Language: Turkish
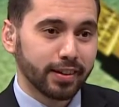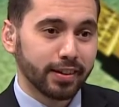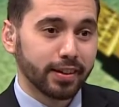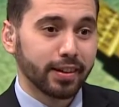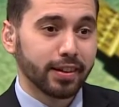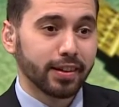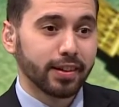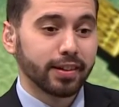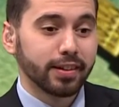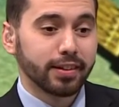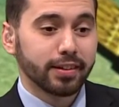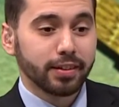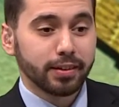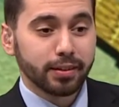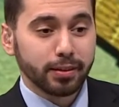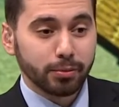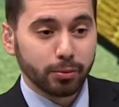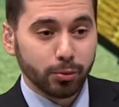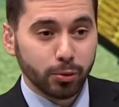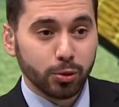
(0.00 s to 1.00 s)
Yine
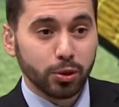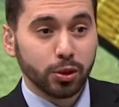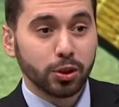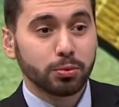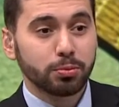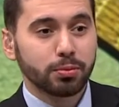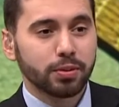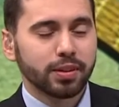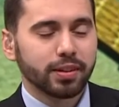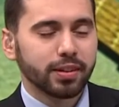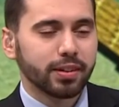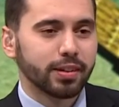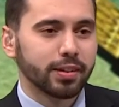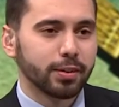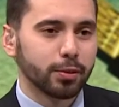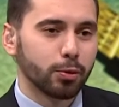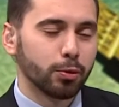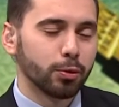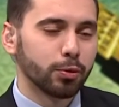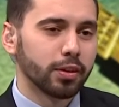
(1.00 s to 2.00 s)
e, müthiş bir
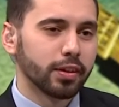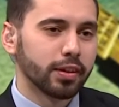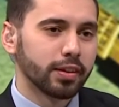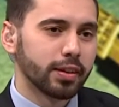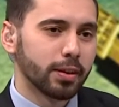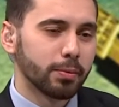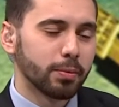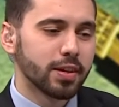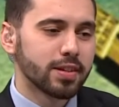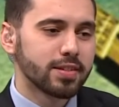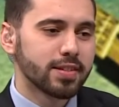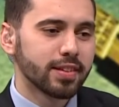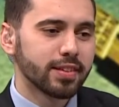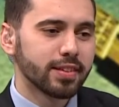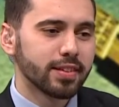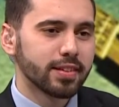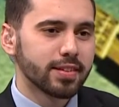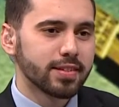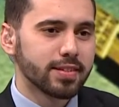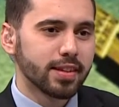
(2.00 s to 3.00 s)
konuya temas
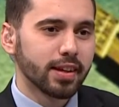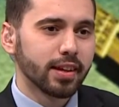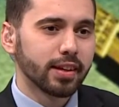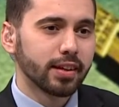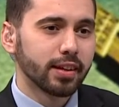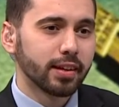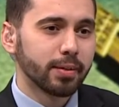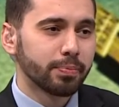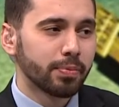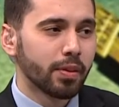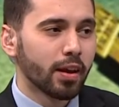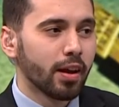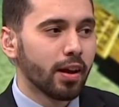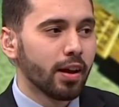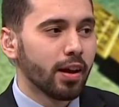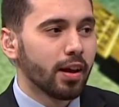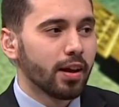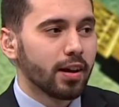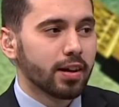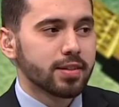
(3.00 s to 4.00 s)
ettiniz. Yani
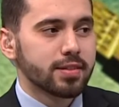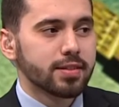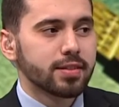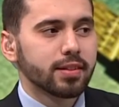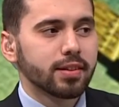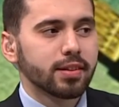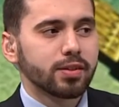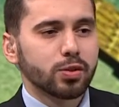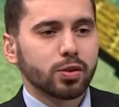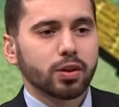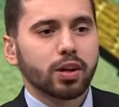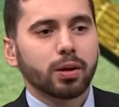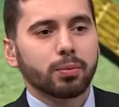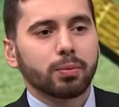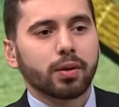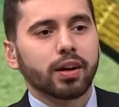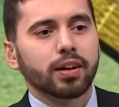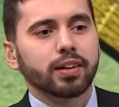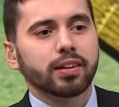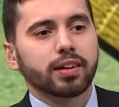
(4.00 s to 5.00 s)
aslında Cenab-ı
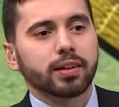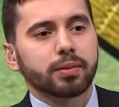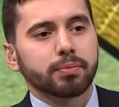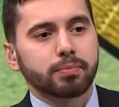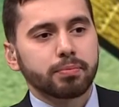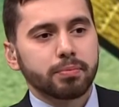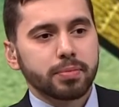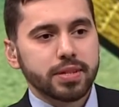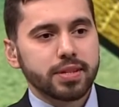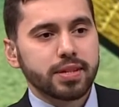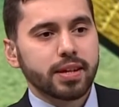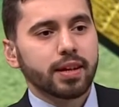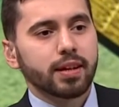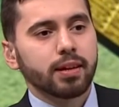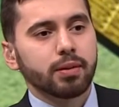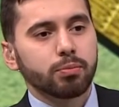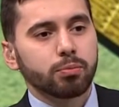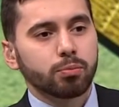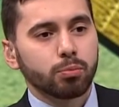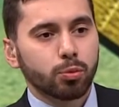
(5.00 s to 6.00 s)
Hak da bize
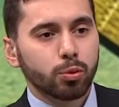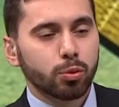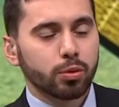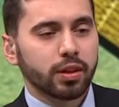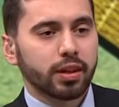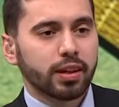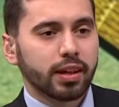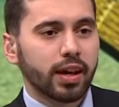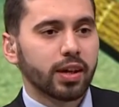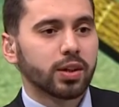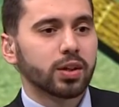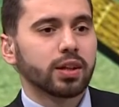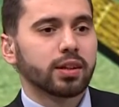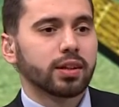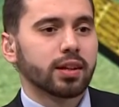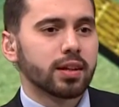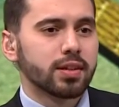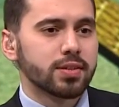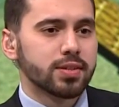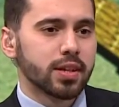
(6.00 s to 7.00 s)
burada
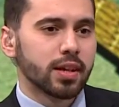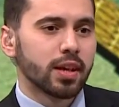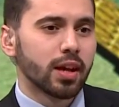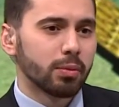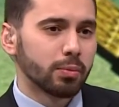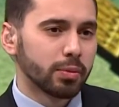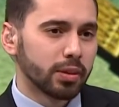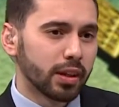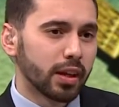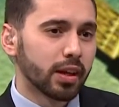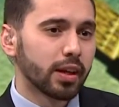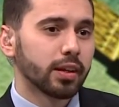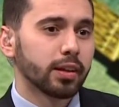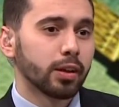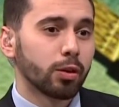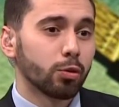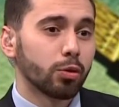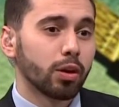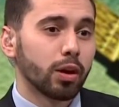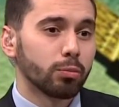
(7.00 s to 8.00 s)
gerçekten selamın ne
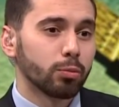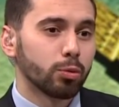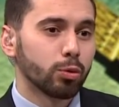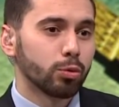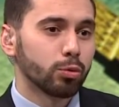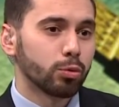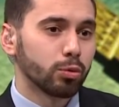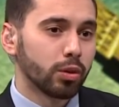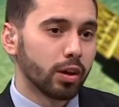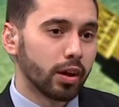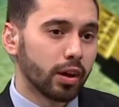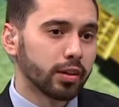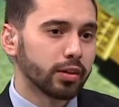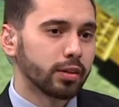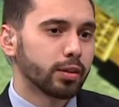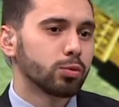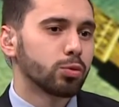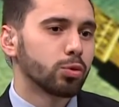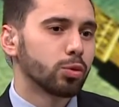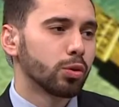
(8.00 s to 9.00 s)
kadar önemli olduğunu
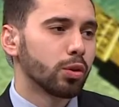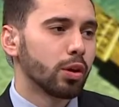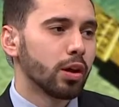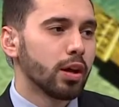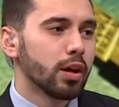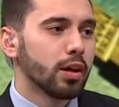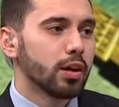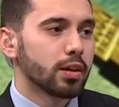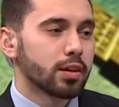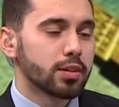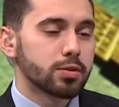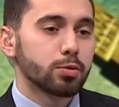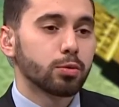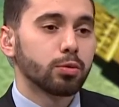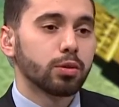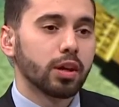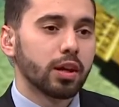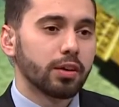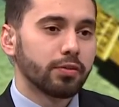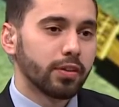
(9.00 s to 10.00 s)
anlatıyor.
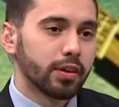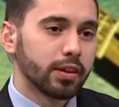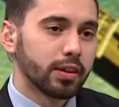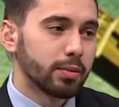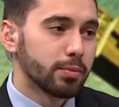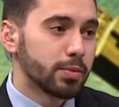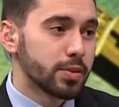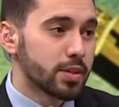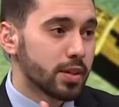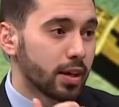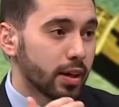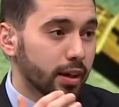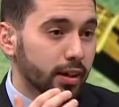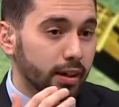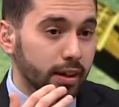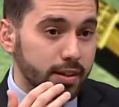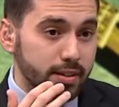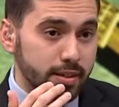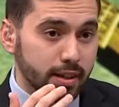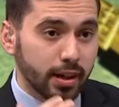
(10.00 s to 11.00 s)
Resulullah Efendimiz
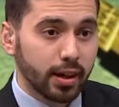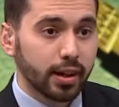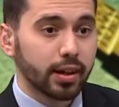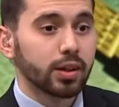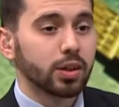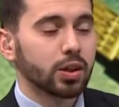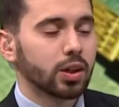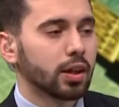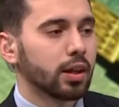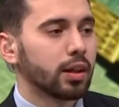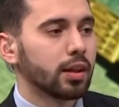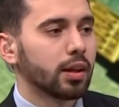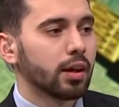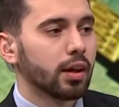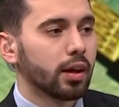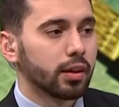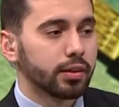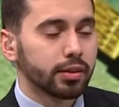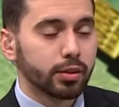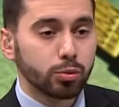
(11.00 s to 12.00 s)
hakeza aynı şekilde
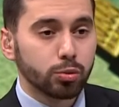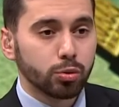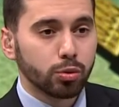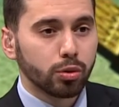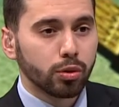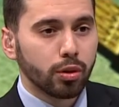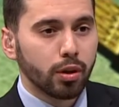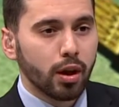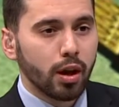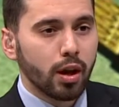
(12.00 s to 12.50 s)
anlatıyor.